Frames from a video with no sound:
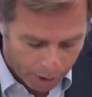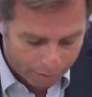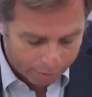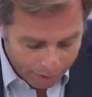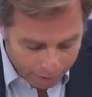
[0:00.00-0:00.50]

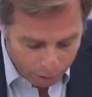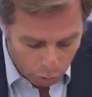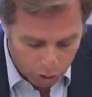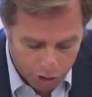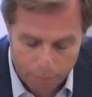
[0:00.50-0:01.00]
entendem
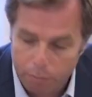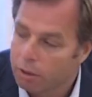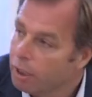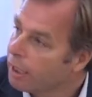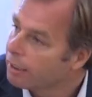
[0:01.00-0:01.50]
que o regime de
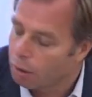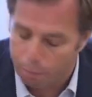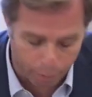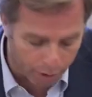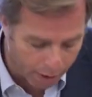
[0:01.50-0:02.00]

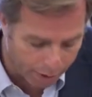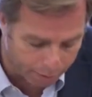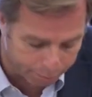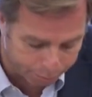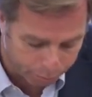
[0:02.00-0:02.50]
dedicação
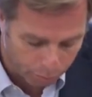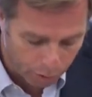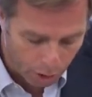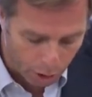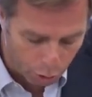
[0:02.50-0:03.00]
plena
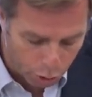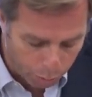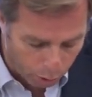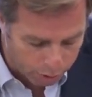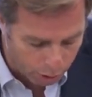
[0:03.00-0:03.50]
nos
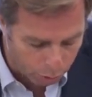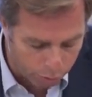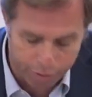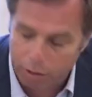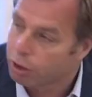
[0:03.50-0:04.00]
moldes em que
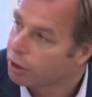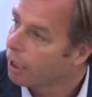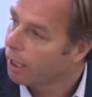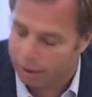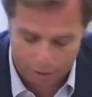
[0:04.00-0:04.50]
o Governo
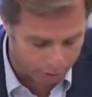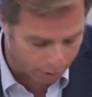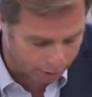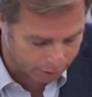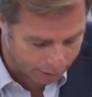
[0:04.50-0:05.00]
estará
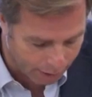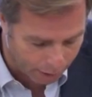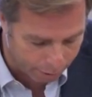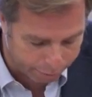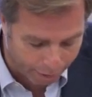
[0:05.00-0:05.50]
a
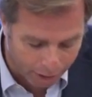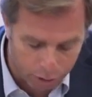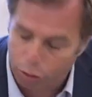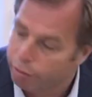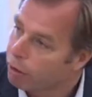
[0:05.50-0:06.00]
desenhar, vai
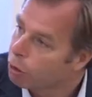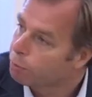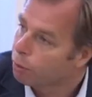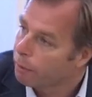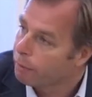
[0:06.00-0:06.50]
resolver
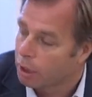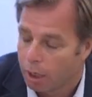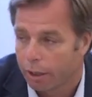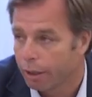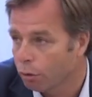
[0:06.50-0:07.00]
os problemas
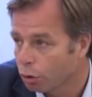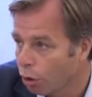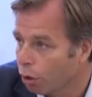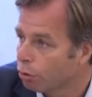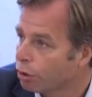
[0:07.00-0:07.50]
não
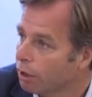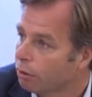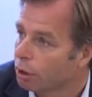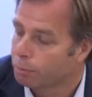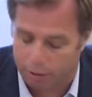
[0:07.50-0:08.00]
só do
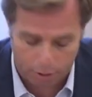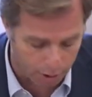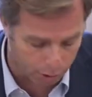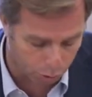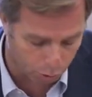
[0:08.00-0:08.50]
Centro
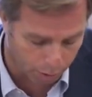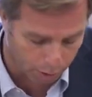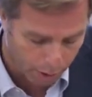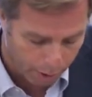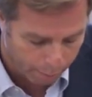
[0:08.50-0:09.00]
Hospitalar de
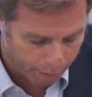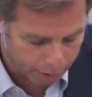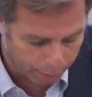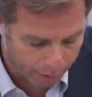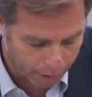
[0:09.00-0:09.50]
Setúbal,
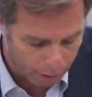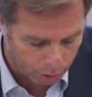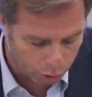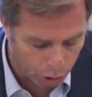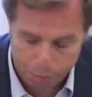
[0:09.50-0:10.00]
mas também
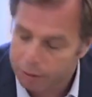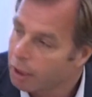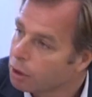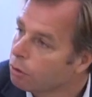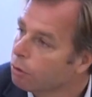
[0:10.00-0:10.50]
dos
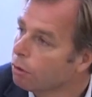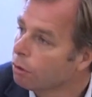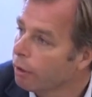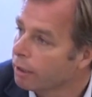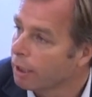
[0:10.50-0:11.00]
hospitais
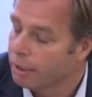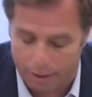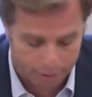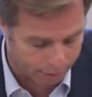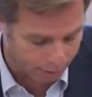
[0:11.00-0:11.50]
do, do
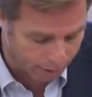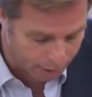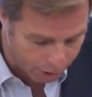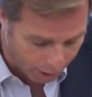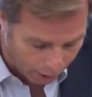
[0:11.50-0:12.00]
SNS
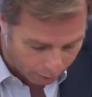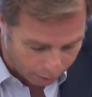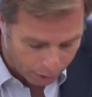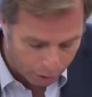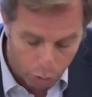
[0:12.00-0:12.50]
em
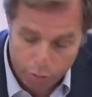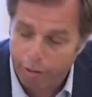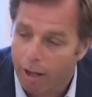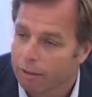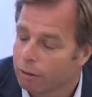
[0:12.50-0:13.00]
geral, no que,
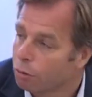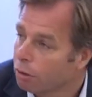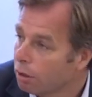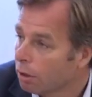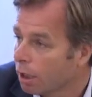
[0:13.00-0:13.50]
fal, no
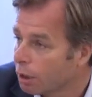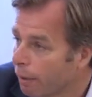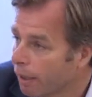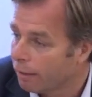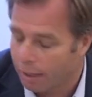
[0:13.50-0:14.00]
que
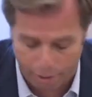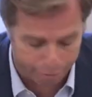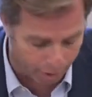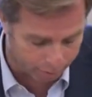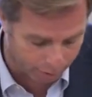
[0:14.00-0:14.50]
respeita à
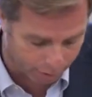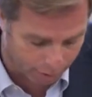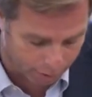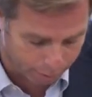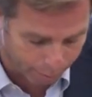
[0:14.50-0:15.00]
falta
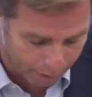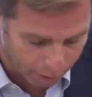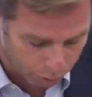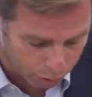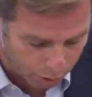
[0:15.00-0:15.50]
uh, de
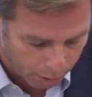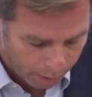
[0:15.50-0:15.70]
médicos.